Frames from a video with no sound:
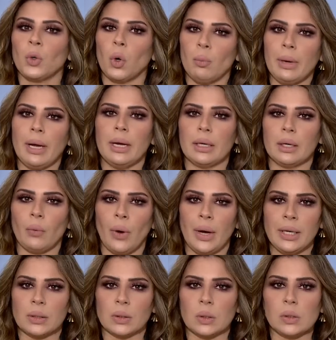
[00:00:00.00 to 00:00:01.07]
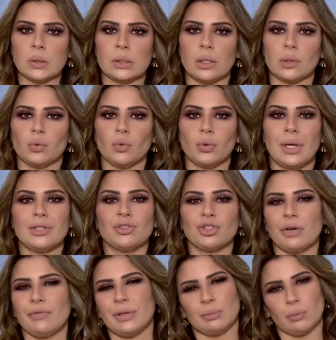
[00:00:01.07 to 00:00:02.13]
ومع رواية قصة وناس
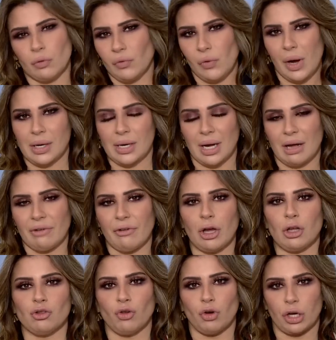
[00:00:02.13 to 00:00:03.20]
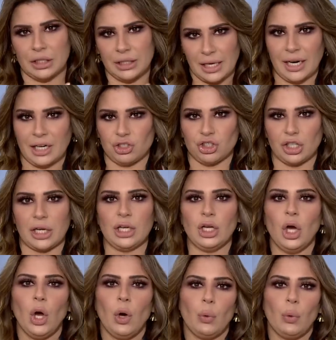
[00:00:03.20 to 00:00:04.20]
شافت مفارقة فإنه اخترع شيء